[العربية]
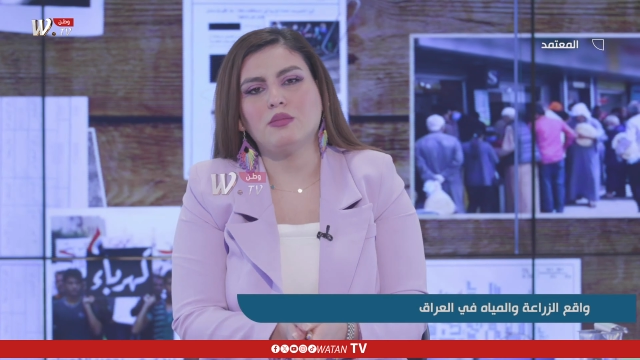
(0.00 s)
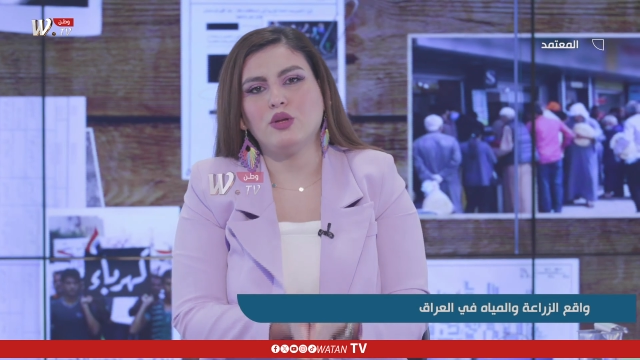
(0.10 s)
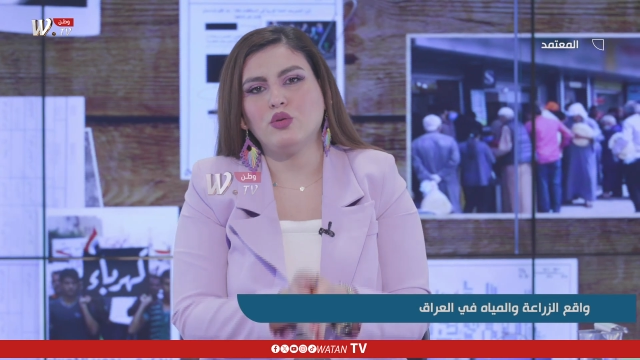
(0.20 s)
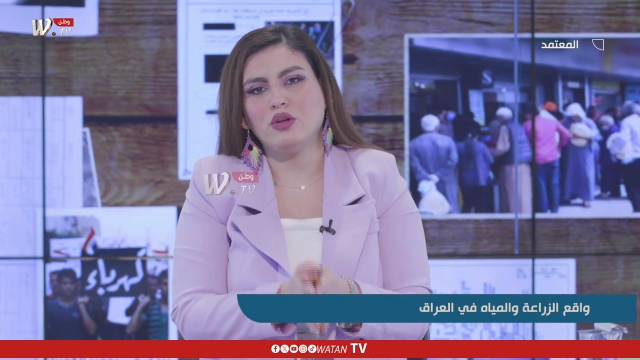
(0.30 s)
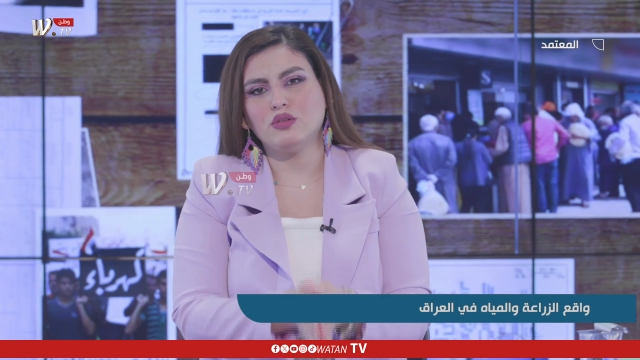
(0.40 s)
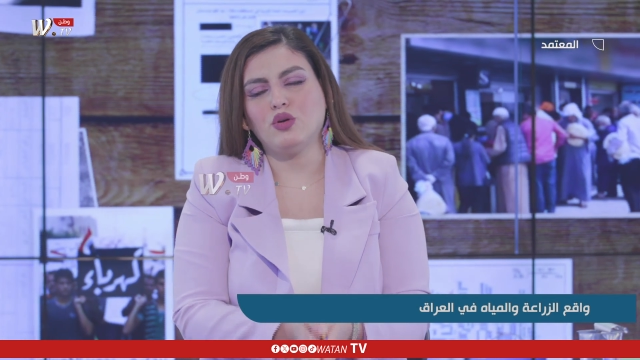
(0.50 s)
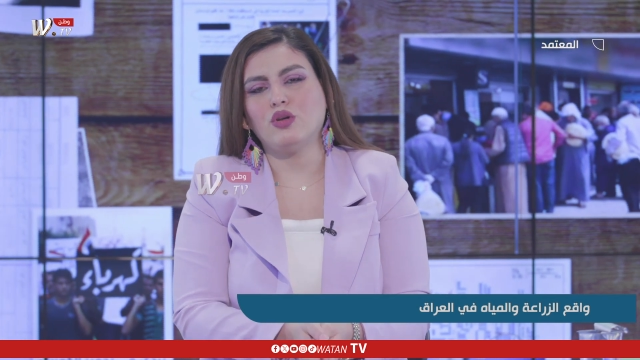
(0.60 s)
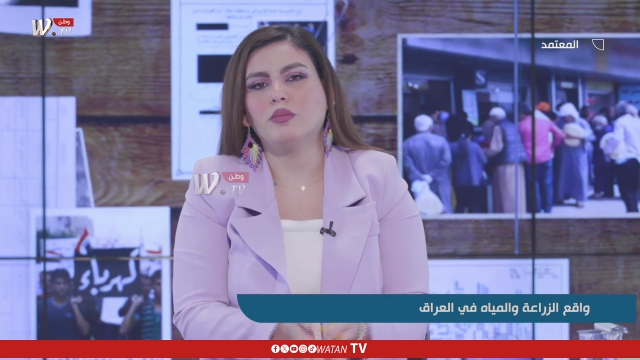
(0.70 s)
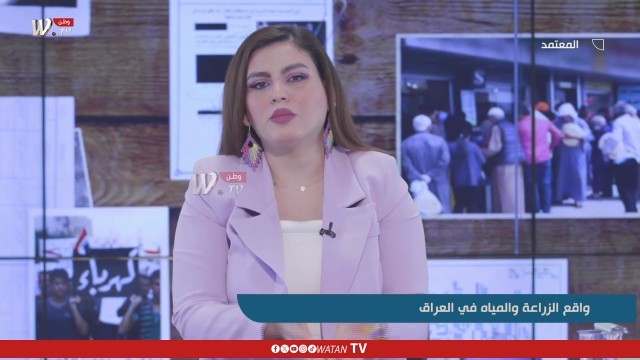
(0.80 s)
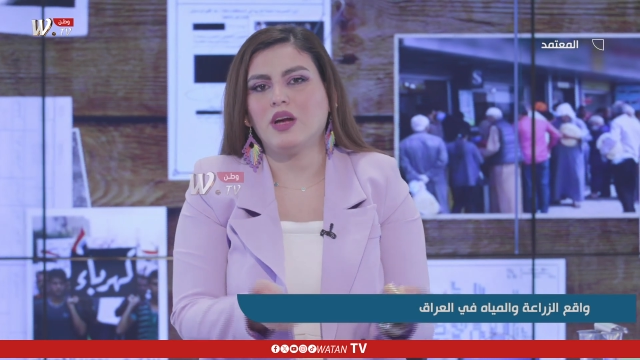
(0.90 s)
مليون
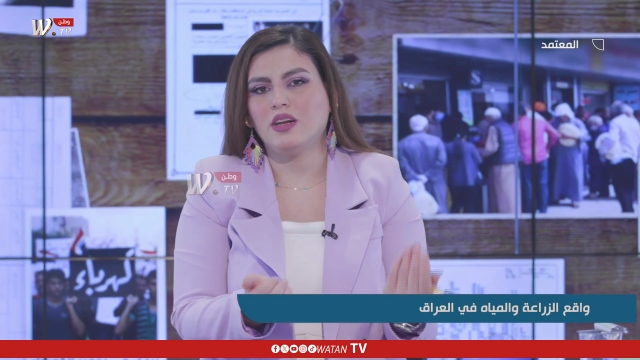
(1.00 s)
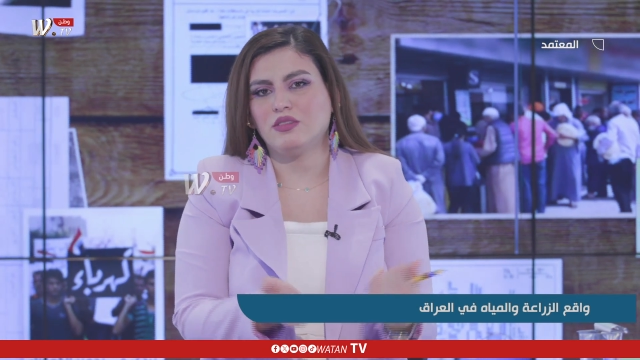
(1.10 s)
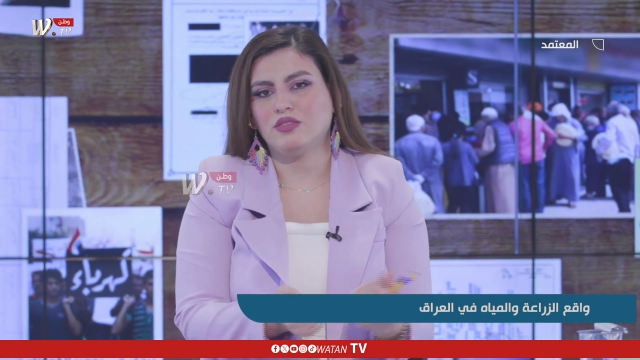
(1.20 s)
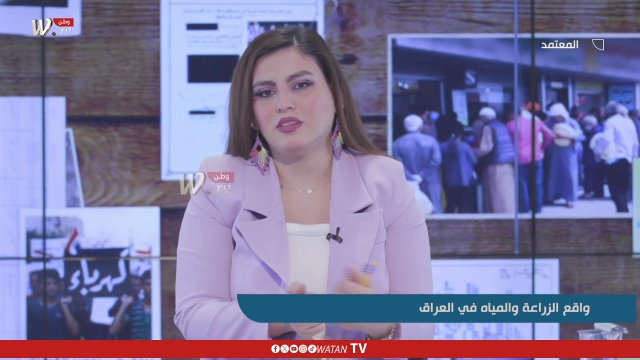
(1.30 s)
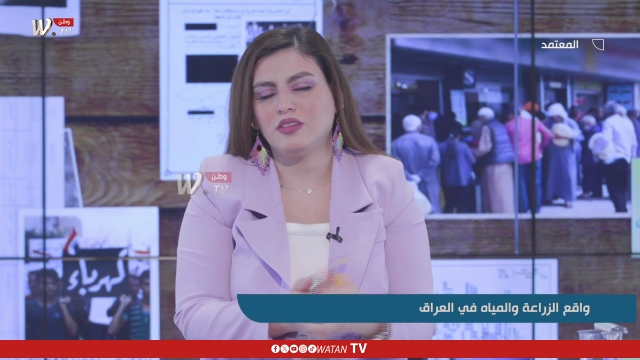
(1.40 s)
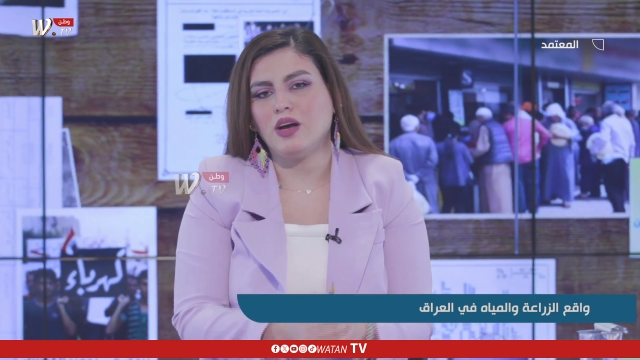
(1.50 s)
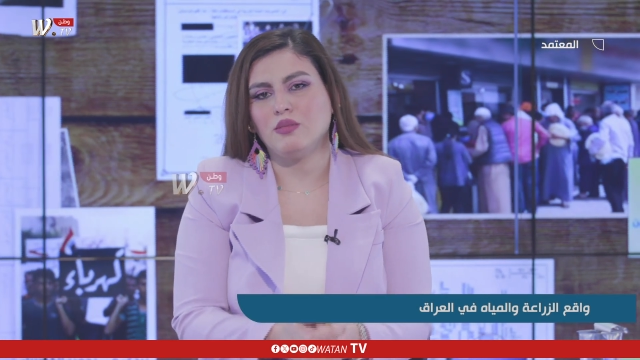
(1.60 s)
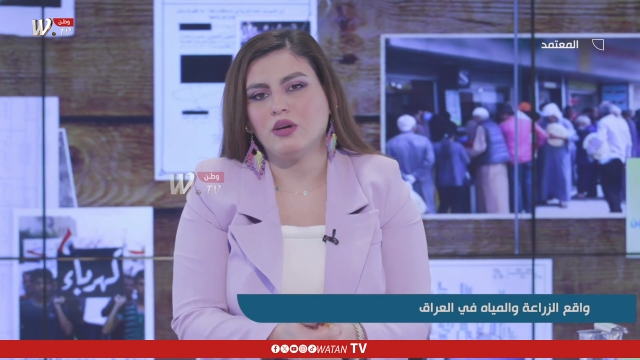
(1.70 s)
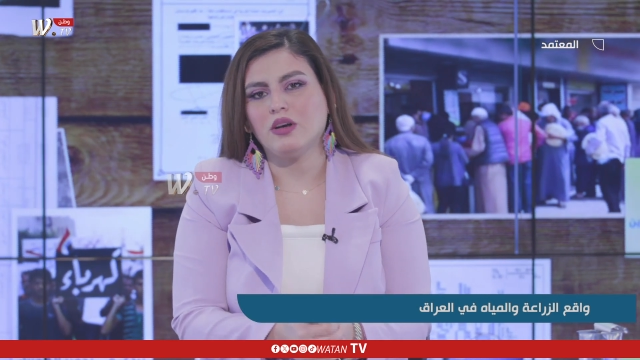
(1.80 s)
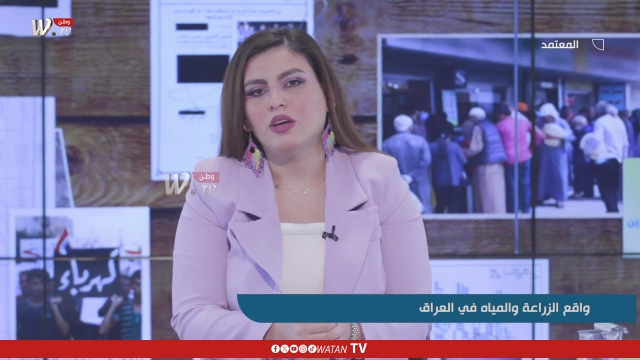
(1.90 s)
دونم كانت في
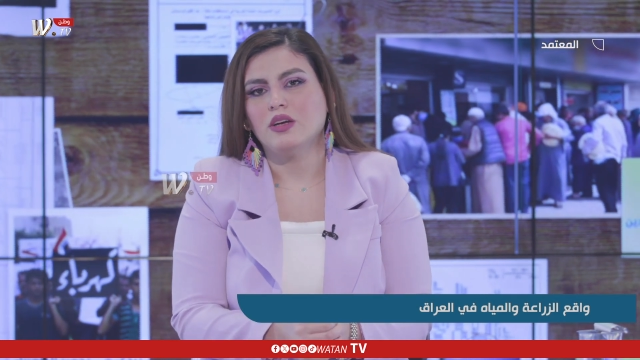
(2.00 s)
السابق